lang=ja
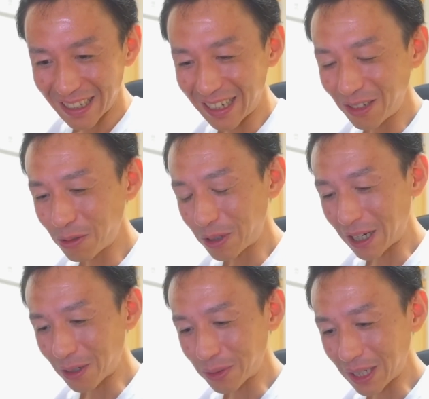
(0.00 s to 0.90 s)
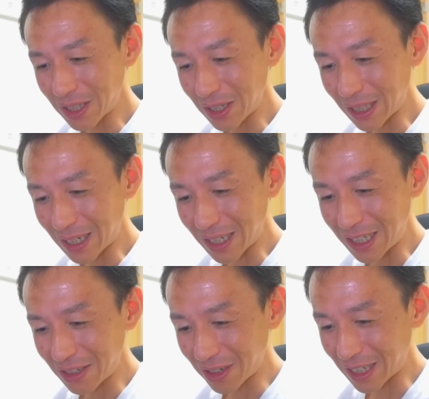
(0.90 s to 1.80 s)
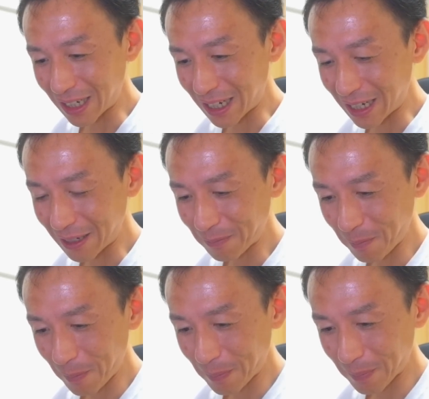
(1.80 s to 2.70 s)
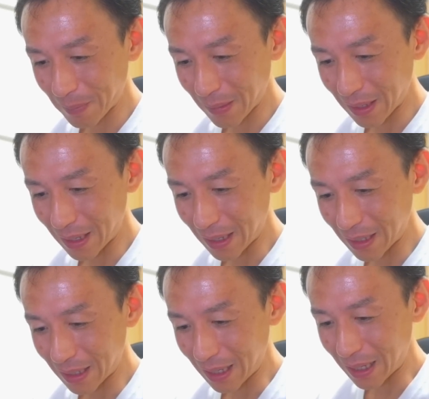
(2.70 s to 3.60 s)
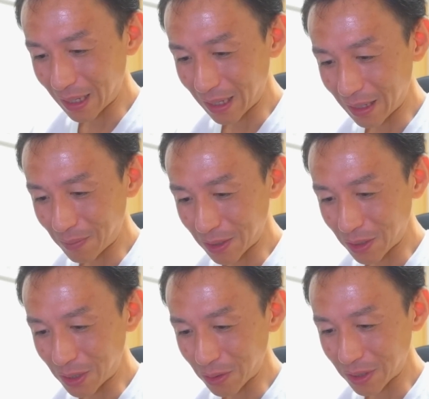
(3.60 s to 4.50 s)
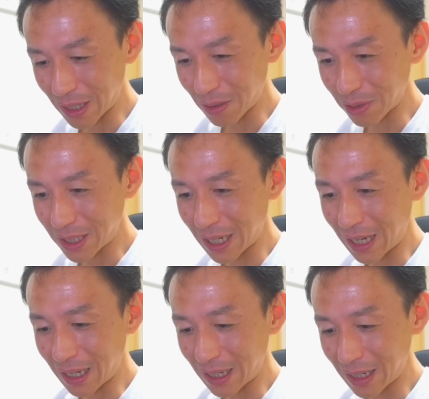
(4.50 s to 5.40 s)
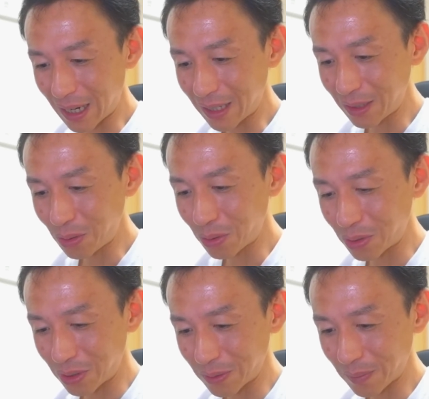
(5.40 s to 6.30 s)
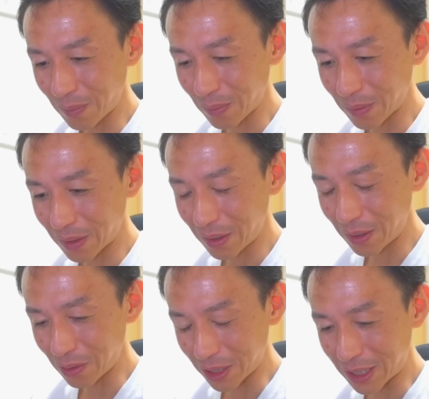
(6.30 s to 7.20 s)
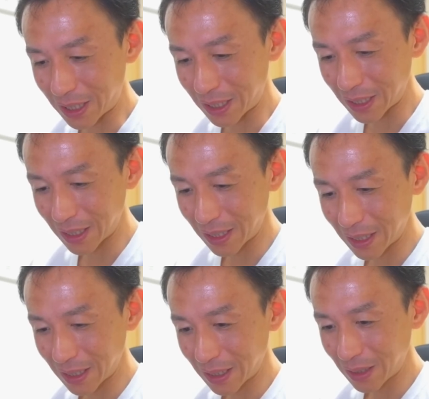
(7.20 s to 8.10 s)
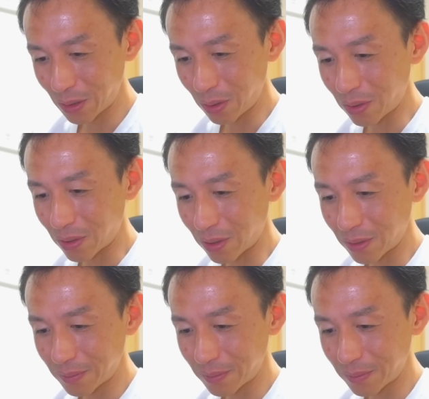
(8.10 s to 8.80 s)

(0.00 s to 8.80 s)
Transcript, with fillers: えー、でもなんか2つ新しいの来たな。えー、まず一つがこちら、ランドール。よし。と、